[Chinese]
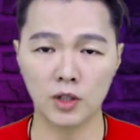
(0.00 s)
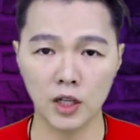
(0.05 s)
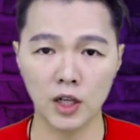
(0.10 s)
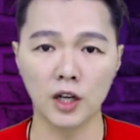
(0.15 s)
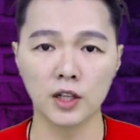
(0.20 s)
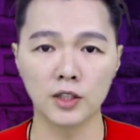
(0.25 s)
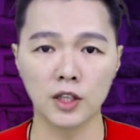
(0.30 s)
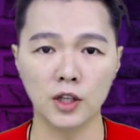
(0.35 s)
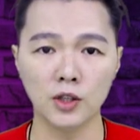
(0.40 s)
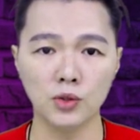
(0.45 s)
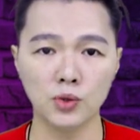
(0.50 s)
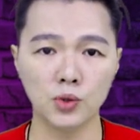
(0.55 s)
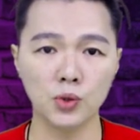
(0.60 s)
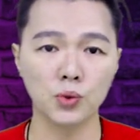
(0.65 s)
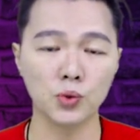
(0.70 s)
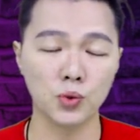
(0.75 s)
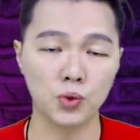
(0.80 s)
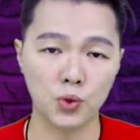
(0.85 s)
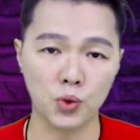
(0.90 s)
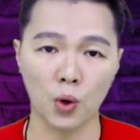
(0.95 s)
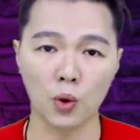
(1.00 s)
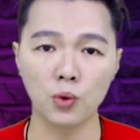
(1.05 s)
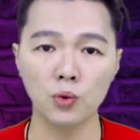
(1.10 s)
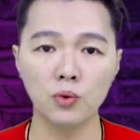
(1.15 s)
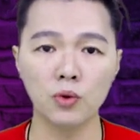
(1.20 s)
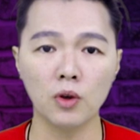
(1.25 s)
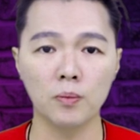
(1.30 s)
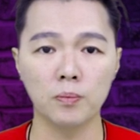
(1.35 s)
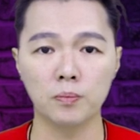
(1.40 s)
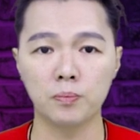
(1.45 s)
可能就
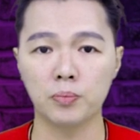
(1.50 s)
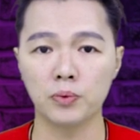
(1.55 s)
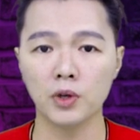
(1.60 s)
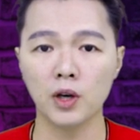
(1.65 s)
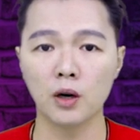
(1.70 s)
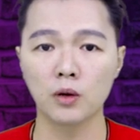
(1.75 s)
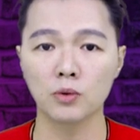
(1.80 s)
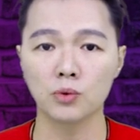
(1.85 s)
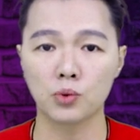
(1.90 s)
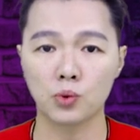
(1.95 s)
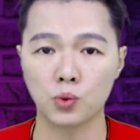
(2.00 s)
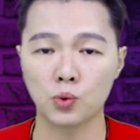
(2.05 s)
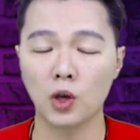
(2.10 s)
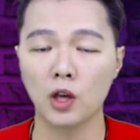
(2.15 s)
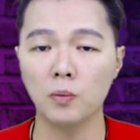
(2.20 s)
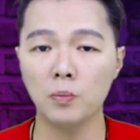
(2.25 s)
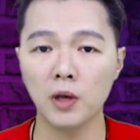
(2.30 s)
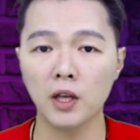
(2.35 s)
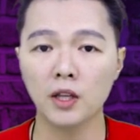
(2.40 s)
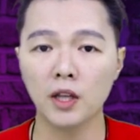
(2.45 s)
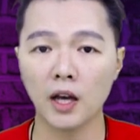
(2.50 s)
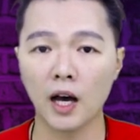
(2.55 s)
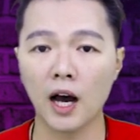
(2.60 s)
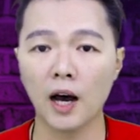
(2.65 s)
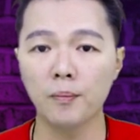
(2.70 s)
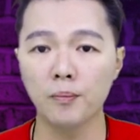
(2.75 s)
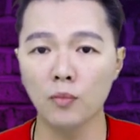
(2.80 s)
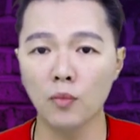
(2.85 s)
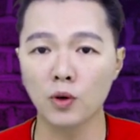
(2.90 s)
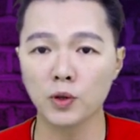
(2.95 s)
永远不要随便
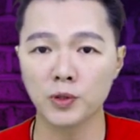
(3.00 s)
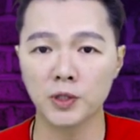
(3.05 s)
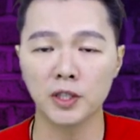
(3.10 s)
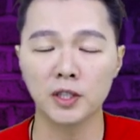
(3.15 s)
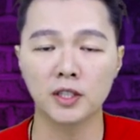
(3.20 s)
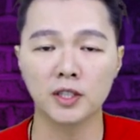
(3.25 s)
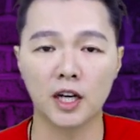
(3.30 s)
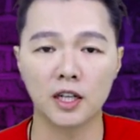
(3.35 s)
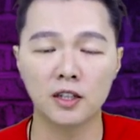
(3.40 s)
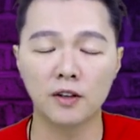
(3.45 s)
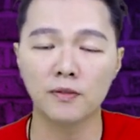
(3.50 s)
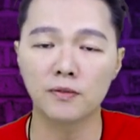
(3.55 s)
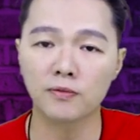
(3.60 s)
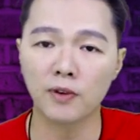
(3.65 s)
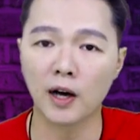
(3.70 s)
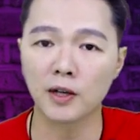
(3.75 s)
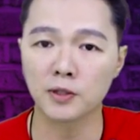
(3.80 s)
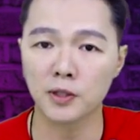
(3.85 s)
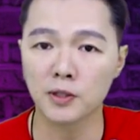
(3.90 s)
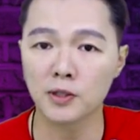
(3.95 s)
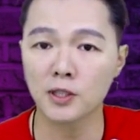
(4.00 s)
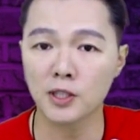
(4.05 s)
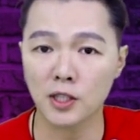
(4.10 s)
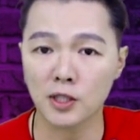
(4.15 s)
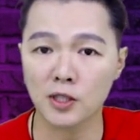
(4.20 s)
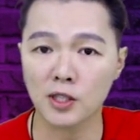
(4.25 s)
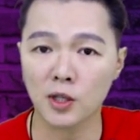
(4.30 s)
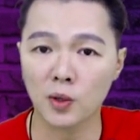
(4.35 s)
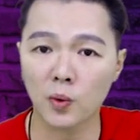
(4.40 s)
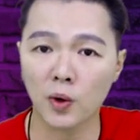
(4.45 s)
和陌生的男人发生
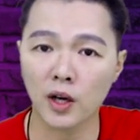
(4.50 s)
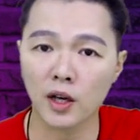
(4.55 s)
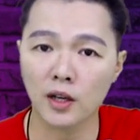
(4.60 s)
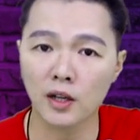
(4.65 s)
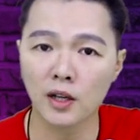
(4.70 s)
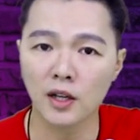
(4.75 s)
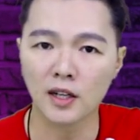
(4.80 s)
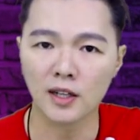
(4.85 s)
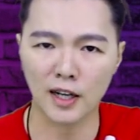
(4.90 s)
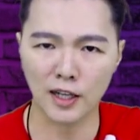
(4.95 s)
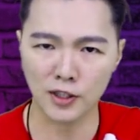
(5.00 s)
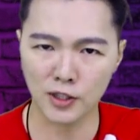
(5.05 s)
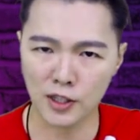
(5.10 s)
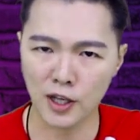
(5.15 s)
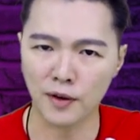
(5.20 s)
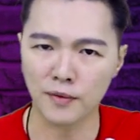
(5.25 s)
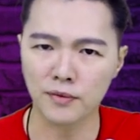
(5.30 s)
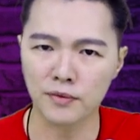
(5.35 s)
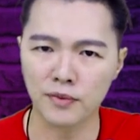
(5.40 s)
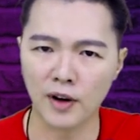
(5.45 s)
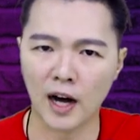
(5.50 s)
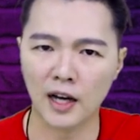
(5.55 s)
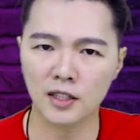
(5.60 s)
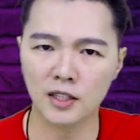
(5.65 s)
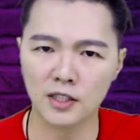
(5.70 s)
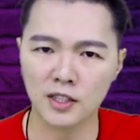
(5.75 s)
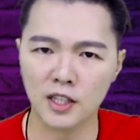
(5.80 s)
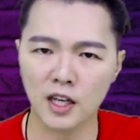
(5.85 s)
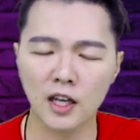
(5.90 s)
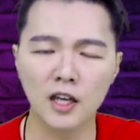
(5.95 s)
性行为，来惩罚
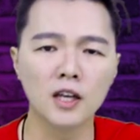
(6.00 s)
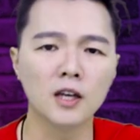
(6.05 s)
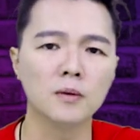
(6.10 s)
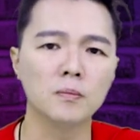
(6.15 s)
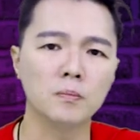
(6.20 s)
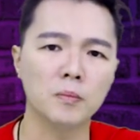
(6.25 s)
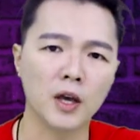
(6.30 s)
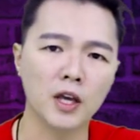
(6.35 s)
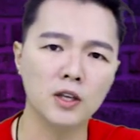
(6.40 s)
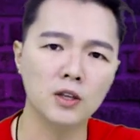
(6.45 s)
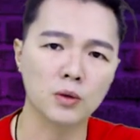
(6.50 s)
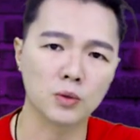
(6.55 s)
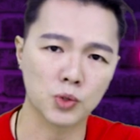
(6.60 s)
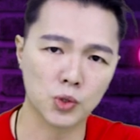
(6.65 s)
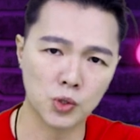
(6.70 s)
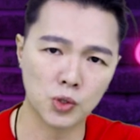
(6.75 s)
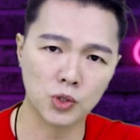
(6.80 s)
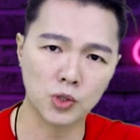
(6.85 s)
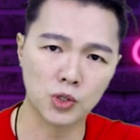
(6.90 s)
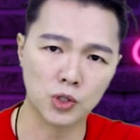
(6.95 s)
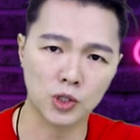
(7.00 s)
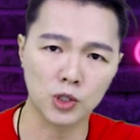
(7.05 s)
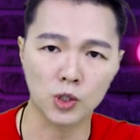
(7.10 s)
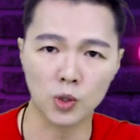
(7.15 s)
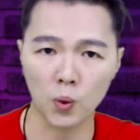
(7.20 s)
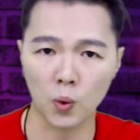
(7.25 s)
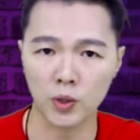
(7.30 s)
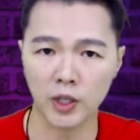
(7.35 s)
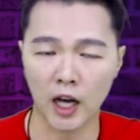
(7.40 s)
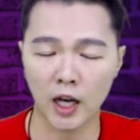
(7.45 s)
那些没有支持
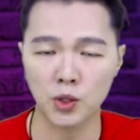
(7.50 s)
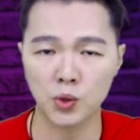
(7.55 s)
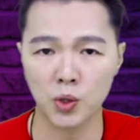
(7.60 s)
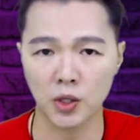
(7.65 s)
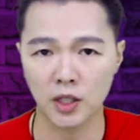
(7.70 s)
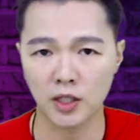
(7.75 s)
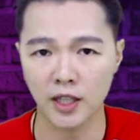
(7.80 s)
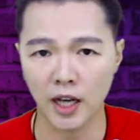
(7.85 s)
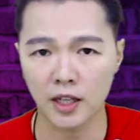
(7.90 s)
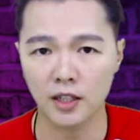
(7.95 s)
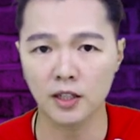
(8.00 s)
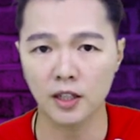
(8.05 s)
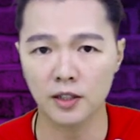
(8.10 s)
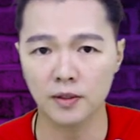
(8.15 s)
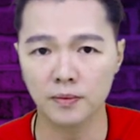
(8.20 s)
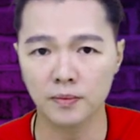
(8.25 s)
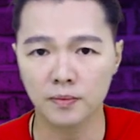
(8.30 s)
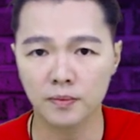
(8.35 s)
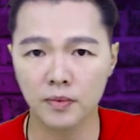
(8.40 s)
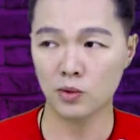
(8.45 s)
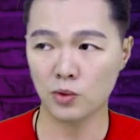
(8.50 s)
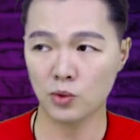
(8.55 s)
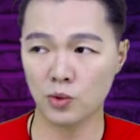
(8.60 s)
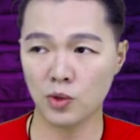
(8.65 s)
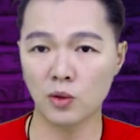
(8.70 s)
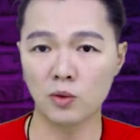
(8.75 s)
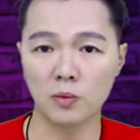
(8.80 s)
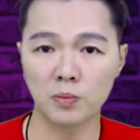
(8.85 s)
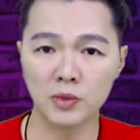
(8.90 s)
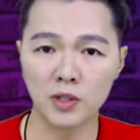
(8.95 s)
堕胎权的男人。
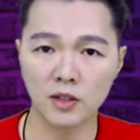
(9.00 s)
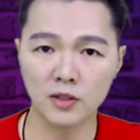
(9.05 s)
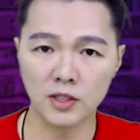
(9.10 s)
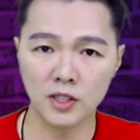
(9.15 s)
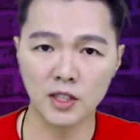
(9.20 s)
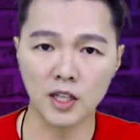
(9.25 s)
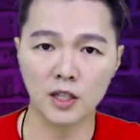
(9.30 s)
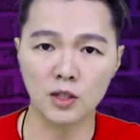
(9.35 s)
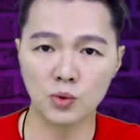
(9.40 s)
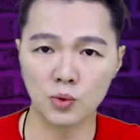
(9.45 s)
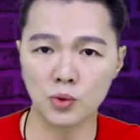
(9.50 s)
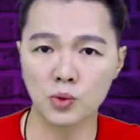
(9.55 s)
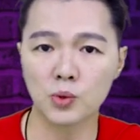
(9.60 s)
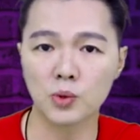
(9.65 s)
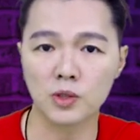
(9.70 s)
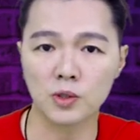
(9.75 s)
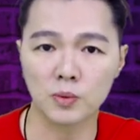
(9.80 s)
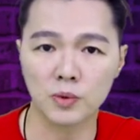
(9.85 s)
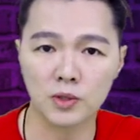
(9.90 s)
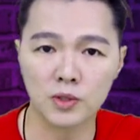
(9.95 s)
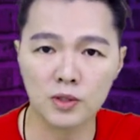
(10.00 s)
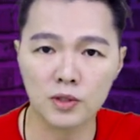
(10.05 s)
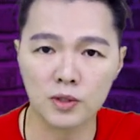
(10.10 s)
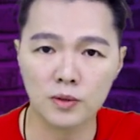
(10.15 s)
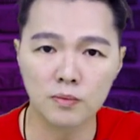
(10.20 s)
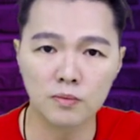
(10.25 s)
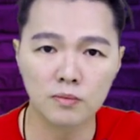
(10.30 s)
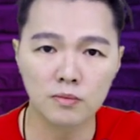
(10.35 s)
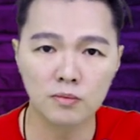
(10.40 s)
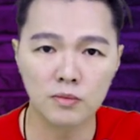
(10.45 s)
虽然我不知道那些男人做错了什么
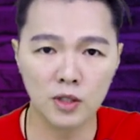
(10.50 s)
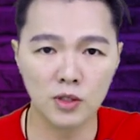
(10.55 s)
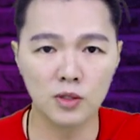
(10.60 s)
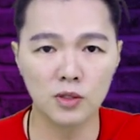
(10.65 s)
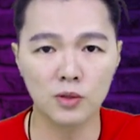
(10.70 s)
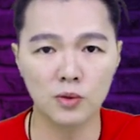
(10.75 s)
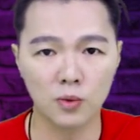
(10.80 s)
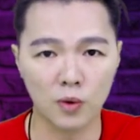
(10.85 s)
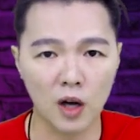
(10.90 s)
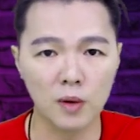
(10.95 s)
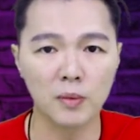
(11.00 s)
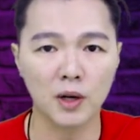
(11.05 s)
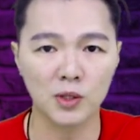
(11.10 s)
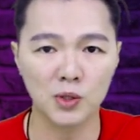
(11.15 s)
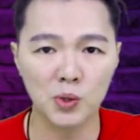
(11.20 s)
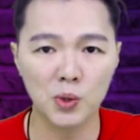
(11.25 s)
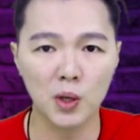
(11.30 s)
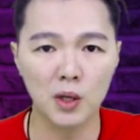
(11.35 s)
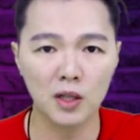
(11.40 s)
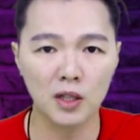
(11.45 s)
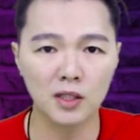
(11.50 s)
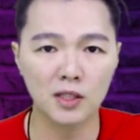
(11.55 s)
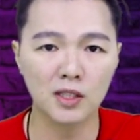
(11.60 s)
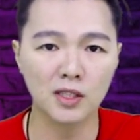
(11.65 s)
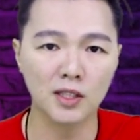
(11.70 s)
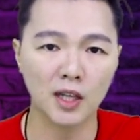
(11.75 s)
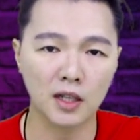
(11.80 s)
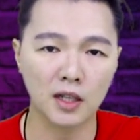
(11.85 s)
事，但是我还蛮确定那些